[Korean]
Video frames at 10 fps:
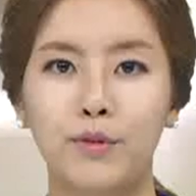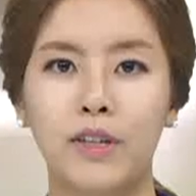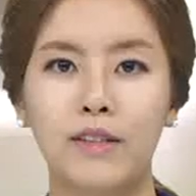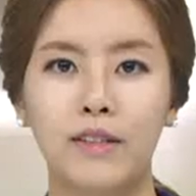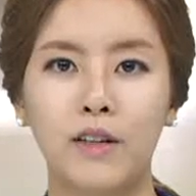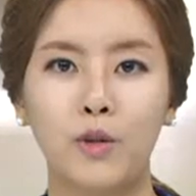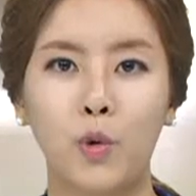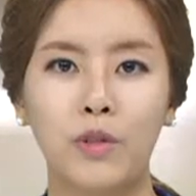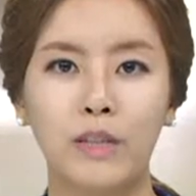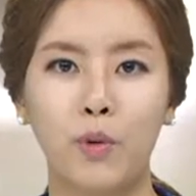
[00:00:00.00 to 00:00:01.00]
부산 지역
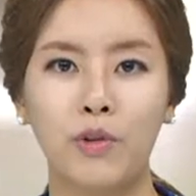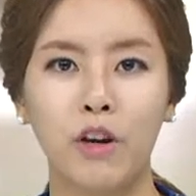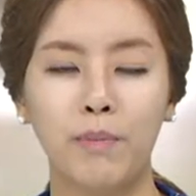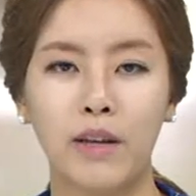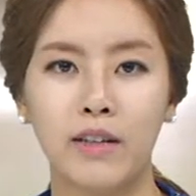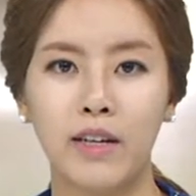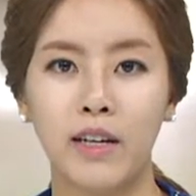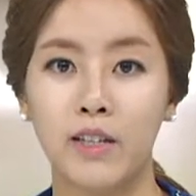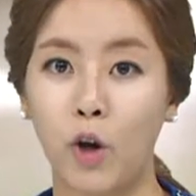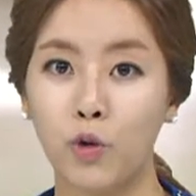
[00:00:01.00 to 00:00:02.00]

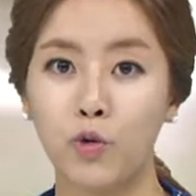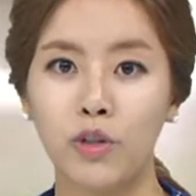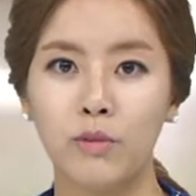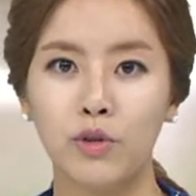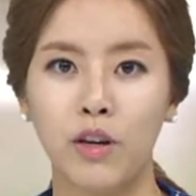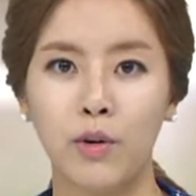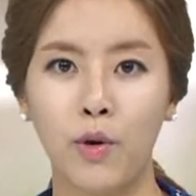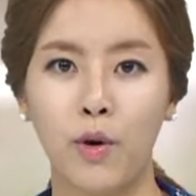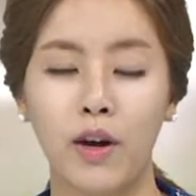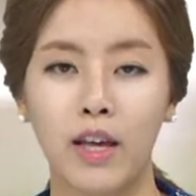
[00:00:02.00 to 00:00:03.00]
조직폭력배들이 전국을
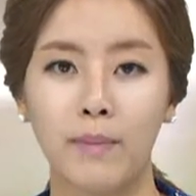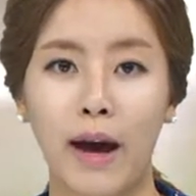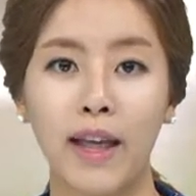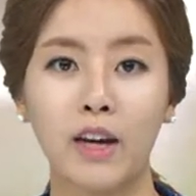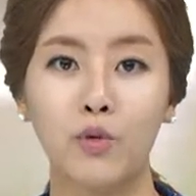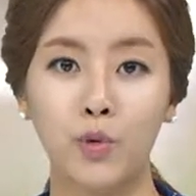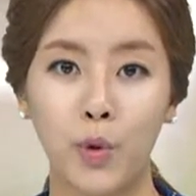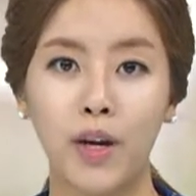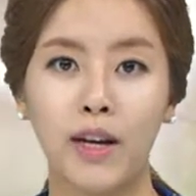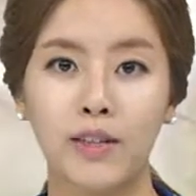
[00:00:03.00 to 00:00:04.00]
무대로 마약
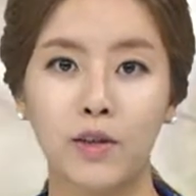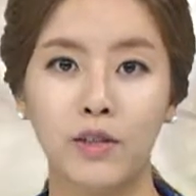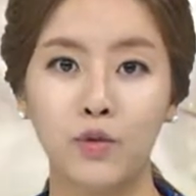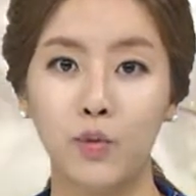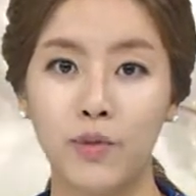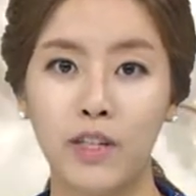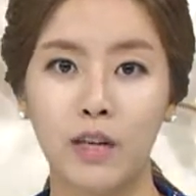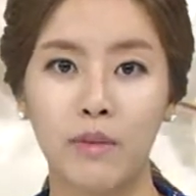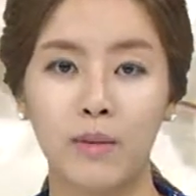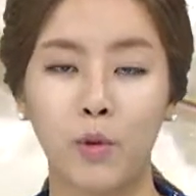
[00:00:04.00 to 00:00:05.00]
유통에 나서는
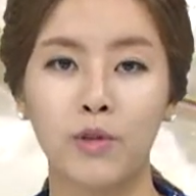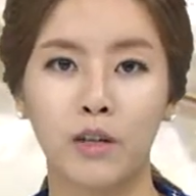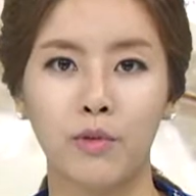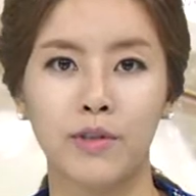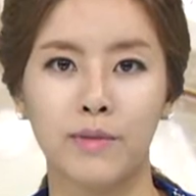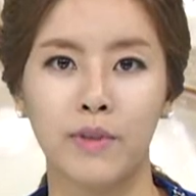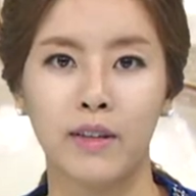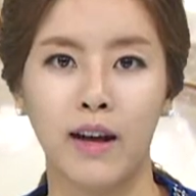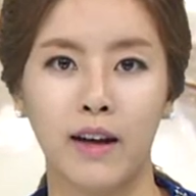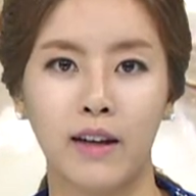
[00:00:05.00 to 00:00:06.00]
움직임이
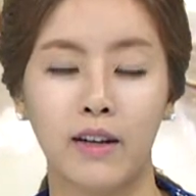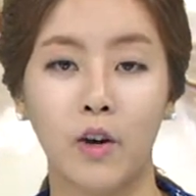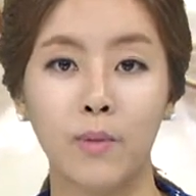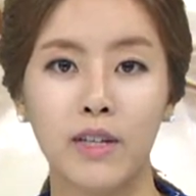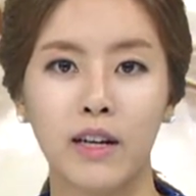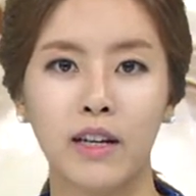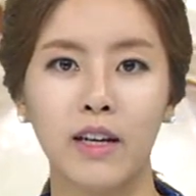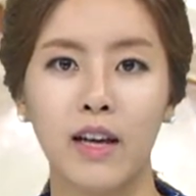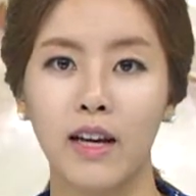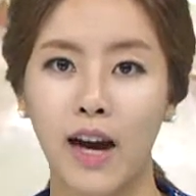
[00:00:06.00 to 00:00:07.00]
포착됐습니다.
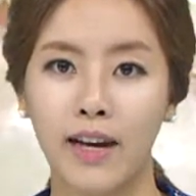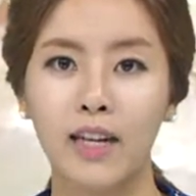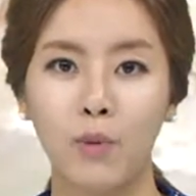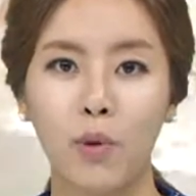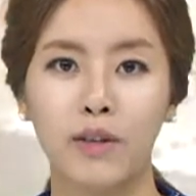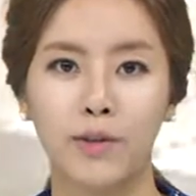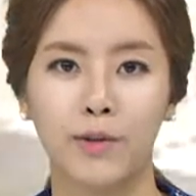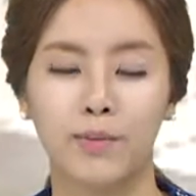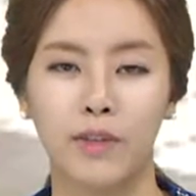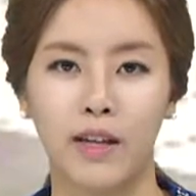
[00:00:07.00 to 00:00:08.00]
검찰이 칼을
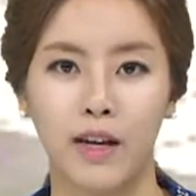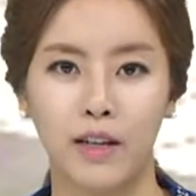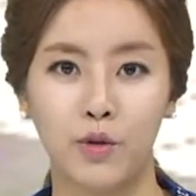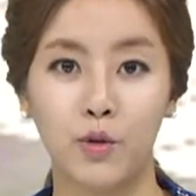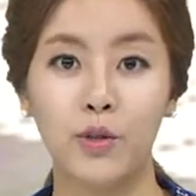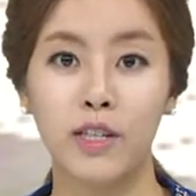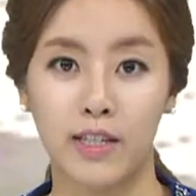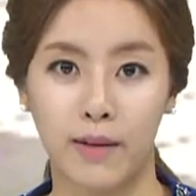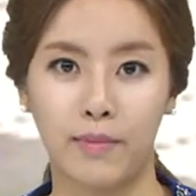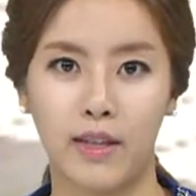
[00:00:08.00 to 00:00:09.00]
뽑아들었습니다. 주우진
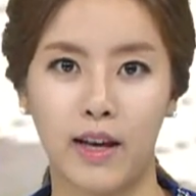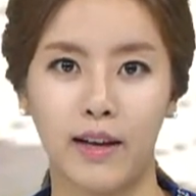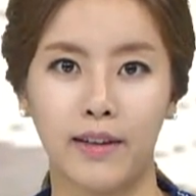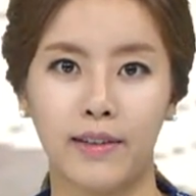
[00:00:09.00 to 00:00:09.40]
기자입니다.